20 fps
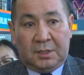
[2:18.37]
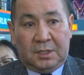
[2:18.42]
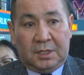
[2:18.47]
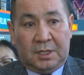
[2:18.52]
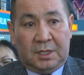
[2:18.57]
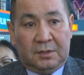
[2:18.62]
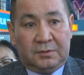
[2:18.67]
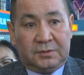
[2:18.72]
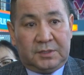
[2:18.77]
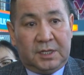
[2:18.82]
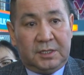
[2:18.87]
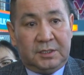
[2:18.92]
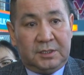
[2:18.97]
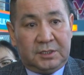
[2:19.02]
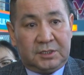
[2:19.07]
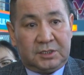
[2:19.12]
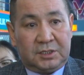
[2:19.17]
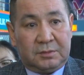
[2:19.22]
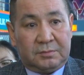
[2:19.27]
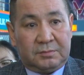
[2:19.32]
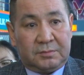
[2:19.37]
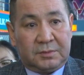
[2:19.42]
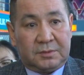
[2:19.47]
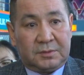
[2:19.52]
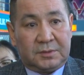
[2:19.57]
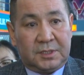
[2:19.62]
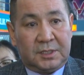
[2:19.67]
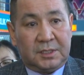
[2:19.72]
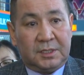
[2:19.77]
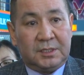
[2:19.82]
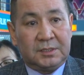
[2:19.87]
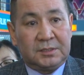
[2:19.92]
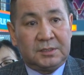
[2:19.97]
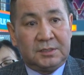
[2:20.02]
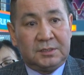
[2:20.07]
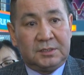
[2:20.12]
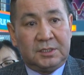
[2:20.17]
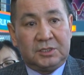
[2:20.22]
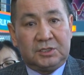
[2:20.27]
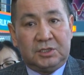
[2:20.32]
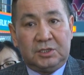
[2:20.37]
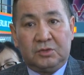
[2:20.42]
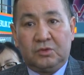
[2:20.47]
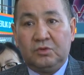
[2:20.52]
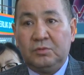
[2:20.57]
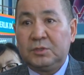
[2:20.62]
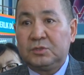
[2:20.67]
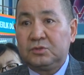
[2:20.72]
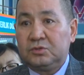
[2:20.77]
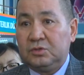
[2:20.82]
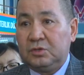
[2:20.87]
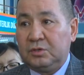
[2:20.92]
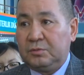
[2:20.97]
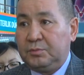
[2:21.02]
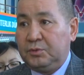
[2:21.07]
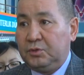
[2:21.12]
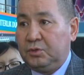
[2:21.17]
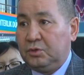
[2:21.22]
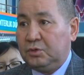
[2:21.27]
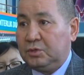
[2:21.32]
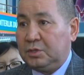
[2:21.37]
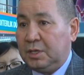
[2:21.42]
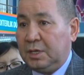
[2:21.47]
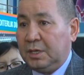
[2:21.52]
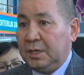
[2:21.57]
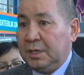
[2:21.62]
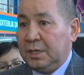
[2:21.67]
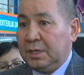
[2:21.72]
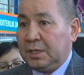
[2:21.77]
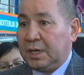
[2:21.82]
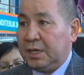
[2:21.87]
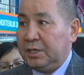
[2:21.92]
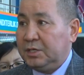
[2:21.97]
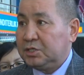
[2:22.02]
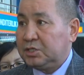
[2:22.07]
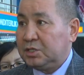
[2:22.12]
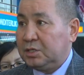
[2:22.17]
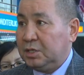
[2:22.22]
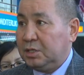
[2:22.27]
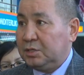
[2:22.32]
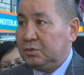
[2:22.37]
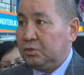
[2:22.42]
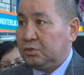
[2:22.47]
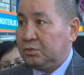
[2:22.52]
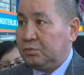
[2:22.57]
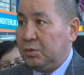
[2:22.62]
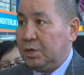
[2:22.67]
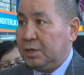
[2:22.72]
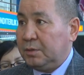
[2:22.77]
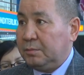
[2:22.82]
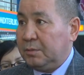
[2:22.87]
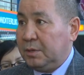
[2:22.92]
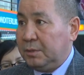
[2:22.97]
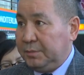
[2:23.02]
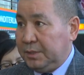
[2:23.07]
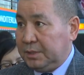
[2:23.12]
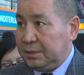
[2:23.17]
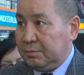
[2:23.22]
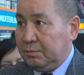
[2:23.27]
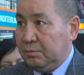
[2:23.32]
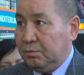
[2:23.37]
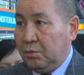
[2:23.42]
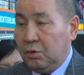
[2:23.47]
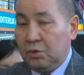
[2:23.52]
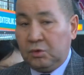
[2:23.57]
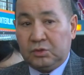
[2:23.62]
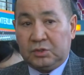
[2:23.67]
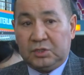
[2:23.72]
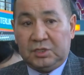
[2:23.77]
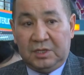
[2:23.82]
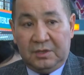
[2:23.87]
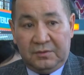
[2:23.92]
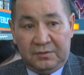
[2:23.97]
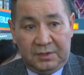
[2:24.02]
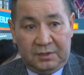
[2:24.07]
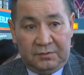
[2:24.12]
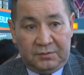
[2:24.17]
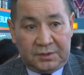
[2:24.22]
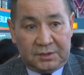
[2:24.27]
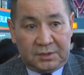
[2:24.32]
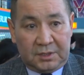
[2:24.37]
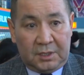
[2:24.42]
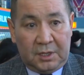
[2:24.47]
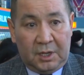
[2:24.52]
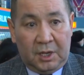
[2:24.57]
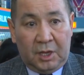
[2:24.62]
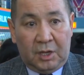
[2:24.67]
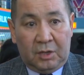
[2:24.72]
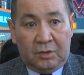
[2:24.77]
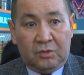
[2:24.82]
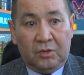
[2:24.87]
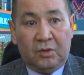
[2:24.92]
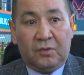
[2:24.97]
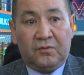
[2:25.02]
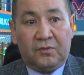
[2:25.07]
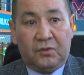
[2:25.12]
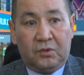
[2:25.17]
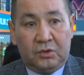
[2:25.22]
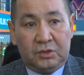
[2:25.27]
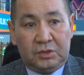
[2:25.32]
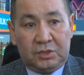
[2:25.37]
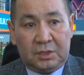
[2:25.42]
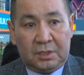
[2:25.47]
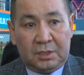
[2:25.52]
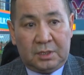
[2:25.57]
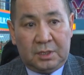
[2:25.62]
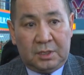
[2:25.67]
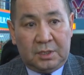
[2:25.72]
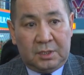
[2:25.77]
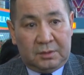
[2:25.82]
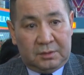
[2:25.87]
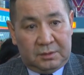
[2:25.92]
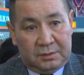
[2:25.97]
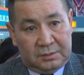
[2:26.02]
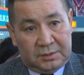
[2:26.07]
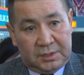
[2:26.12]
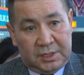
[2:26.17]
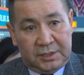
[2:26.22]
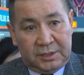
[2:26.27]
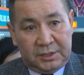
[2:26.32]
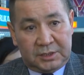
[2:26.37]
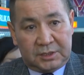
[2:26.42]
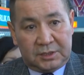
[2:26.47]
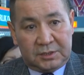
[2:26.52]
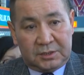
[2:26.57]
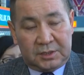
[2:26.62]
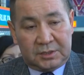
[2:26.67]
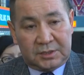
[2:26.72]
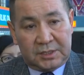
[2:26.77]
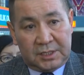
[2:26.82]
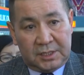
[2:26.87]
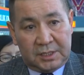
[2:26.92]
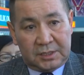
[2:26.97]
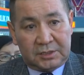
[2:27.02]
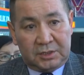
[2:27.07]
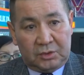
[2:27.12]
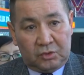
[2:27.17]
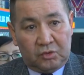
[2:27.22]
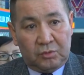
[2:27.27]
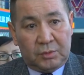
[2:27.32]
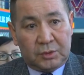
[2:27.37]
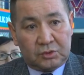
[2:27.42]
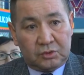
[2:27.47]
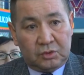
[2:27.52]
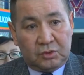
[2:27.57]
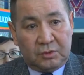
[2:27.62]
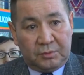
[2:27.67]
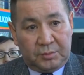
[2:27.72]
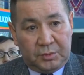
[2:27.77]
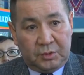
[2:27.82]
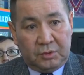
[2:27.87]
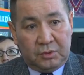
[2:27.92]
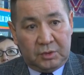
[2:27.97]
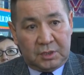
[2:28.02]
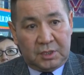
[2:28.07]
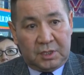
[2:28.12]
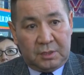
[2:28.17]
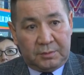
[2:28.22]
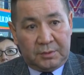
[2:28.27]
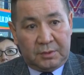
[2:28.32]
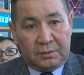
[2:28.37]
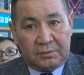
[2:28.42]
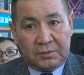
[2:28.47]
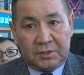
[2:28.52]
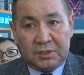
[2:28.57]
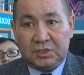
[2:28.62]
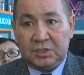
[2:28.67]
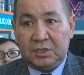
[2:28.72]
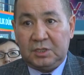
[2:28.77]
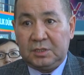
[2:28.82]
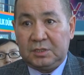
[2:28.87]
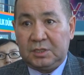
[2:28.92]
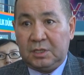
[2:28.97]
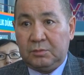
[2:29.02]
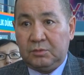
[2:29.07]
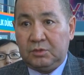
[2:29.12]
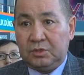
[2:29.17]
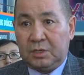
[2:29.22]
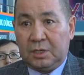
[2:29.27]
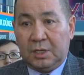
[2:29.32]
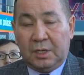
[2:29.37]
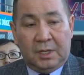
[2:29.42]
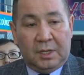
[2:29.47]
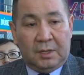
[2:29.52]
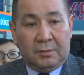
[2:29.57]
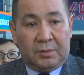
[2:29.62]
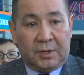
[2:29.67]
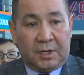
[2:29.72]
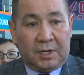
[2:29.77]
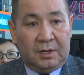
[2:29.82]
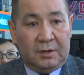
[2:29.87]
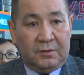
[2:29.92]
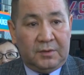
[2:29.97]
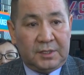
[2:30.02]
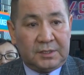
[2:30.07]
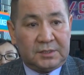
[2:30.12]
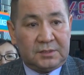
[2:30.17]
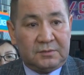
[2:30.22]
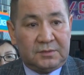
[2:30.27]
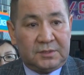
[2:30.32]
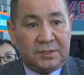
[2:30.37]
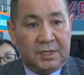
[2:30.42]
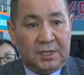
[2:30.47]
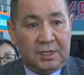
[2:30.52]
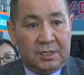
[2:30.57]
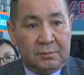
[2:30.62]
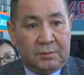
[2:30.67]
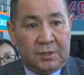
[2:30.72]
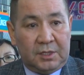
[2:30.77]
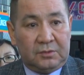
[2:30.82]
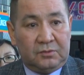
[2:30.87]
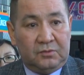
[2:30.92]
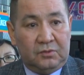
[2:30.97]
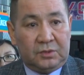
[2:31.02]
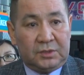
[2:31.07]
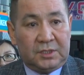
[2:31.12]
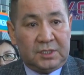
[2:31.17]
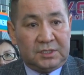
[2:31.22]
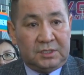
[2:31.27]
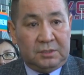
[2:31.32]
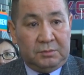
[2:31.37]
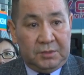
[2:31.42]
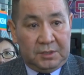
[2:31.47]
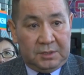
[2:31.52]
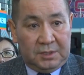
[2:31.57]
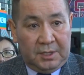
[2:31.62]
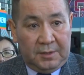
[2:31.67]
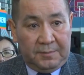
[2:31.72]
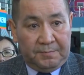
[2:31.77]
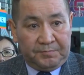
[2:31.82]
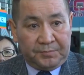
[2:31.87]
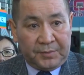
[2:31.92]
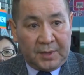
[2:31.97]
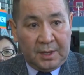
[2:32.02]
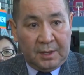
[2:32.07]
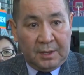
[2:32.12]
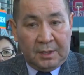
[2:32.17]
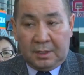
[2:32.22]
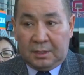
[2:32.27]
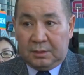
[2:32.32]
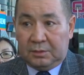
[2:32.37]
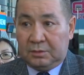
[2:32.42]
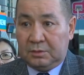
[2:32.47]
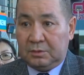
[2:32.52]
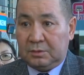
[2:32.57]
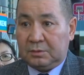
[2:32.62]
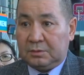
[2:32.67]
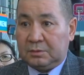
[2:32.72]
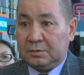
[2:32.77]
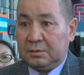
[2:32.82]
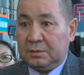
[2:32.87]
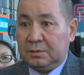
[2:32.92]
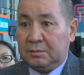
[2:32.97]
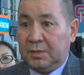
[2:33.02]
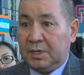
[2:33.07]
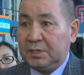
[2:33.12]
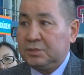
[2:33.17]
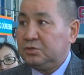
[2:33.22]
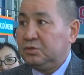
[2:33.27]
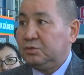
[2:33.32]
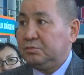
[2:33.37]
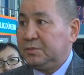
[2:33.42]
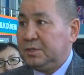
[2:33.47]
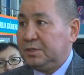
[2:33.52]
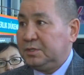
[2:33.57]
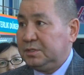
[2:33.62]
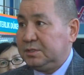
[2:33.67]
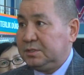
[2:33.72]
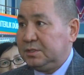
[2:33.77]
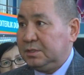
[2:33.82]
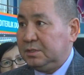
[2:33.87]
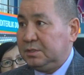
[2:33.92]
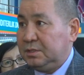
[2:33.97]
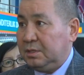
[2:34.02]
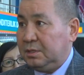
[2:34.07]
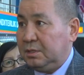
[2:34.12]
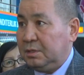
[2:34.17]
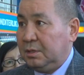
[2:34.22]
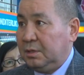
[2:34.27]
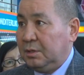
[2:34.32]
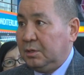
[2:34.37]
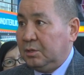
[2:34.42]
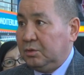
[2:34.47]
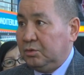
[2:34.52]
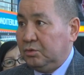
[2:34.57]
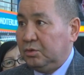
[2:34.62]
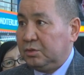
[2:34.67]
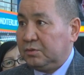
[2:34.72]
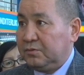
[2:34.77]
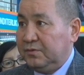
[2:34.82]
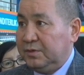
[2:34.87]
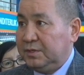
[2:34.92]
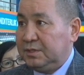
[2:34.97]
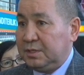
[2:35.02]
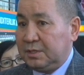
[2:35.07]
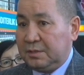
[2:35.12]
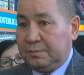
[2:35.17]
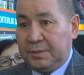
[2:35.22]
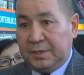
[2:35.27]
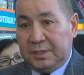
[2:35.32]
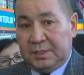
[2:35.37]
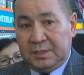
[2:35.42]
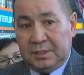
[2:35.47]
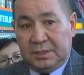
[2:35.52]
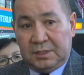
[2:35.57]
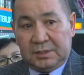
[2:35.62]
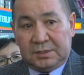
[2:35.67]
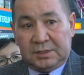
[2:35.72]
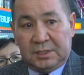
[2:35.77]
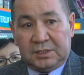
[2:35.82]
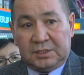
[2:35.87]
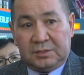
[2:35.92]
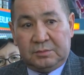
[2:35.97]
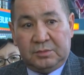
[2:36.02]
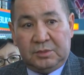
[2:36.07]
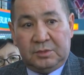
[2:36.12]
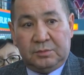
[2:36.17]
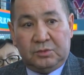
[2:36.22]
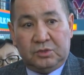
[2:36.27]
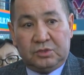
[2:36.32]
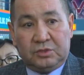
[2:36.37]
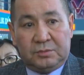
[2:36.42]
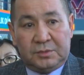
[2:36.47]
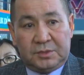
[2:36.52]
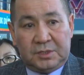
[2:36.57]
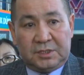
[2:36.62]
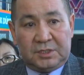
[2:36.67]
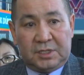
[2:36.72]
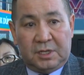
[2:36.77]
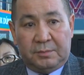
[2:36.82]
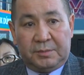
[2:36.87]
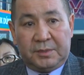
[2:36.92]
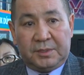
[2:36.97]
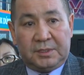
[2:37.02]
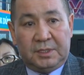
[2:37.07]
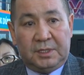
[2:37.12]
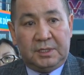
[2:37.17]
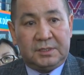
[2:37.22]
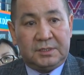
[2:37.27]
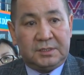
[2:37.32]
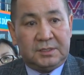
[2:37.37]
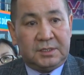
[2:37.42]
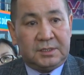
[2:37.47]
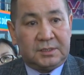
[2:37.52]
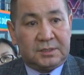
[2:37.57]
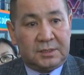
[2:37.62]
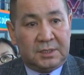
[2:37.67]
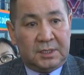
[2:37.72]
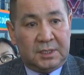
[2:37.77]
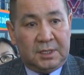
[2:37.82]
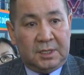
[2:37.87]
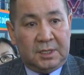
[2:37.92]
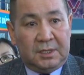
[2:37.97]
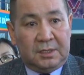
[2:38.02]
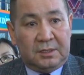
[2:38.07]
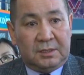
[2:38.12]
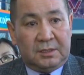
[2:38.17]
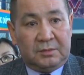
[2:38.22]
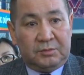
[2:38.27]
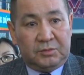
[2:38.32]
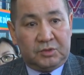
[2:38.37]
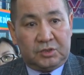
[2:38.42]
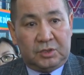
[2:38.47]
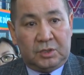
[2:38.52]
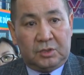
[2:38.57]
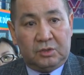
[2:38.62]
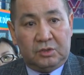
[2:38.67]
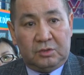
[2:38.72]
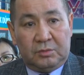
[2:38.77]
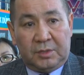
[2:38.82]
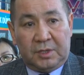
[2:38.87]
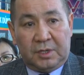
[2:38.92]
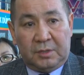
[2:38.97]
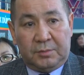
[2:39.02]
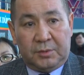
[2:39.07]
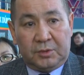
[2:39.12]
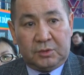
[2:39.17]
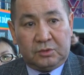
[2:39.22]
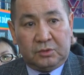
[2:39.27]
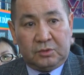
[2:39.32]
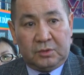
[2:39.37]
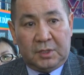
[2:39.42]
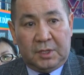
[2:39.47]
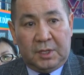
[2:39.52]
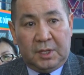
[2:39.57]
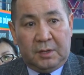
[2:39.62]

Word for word: А в дальнейшем, согласно значит, инкубационного периода, конечно, на тот момент могут не выявиться, но в ходе Э, дальнейшее, согласно инкубационного периода, например, течение там у них продлевается в среднем от 2 до 7 дней, но максимум до 10 дней. Но ну вот в этих пределах, значит, мы можем, значит, определить здесь, в э, международном аэропорту.